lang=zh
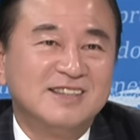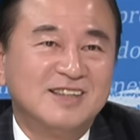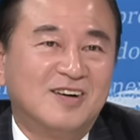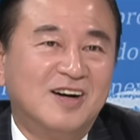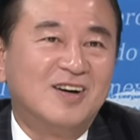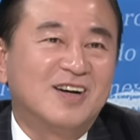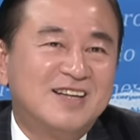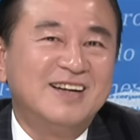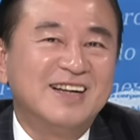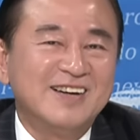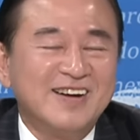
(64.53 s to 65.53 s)
哦，
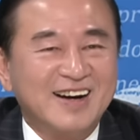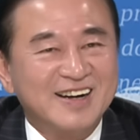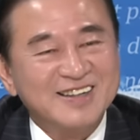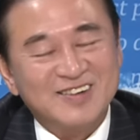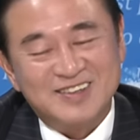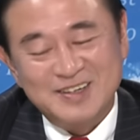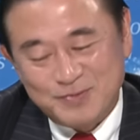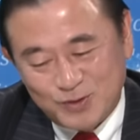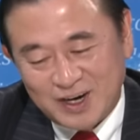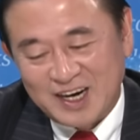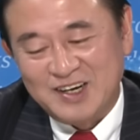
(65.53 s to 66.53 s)
今天摆来你讲你不
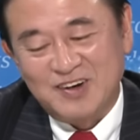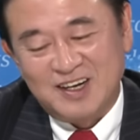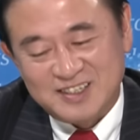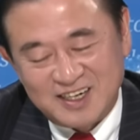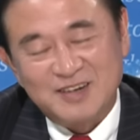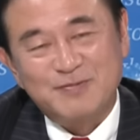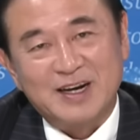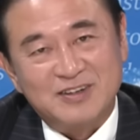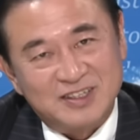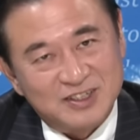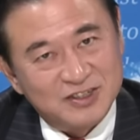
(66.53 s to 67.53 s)
管安的话，今天摆
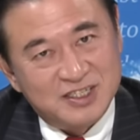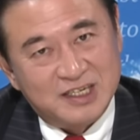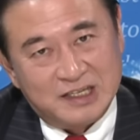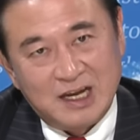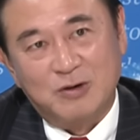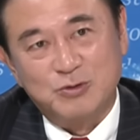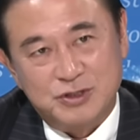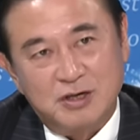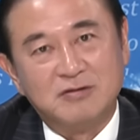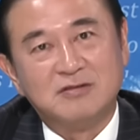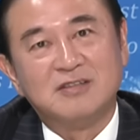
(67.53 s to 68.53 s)
的就叫解套
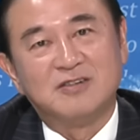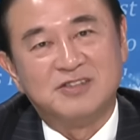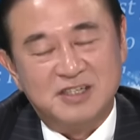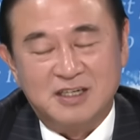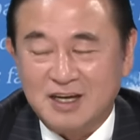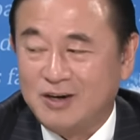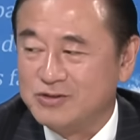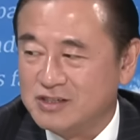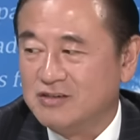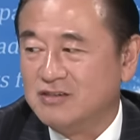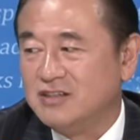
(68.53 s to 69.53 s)
周哦，解套
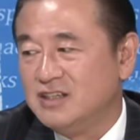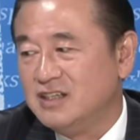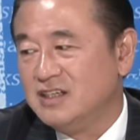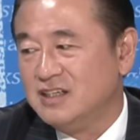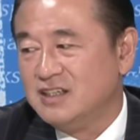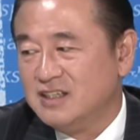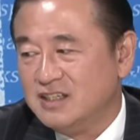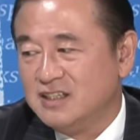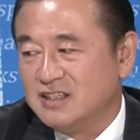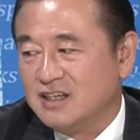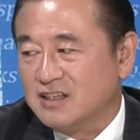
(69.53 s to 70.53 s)
周。
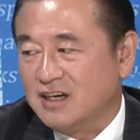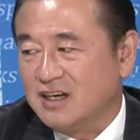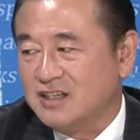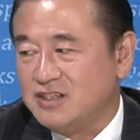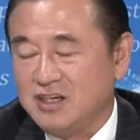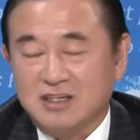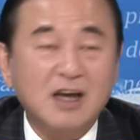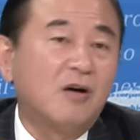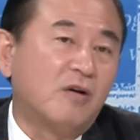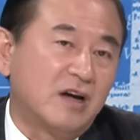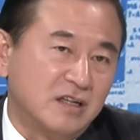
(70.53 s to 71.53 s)
那当然解
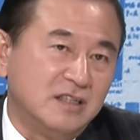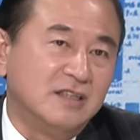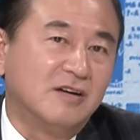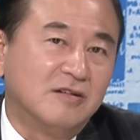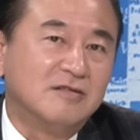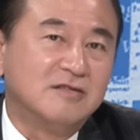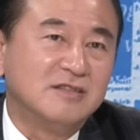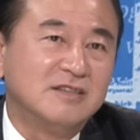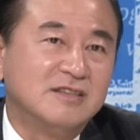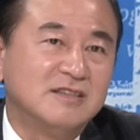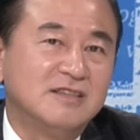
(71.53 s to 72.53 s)
套完了以后。
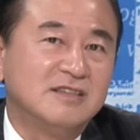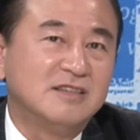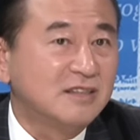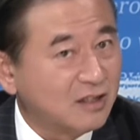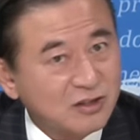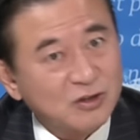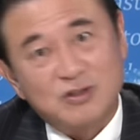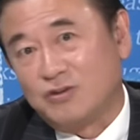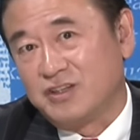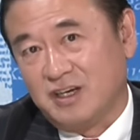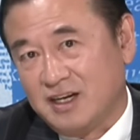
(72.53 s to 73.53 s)
这就
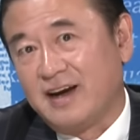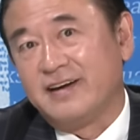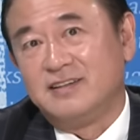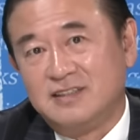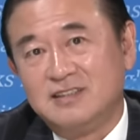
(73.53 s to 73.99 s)
重点来了，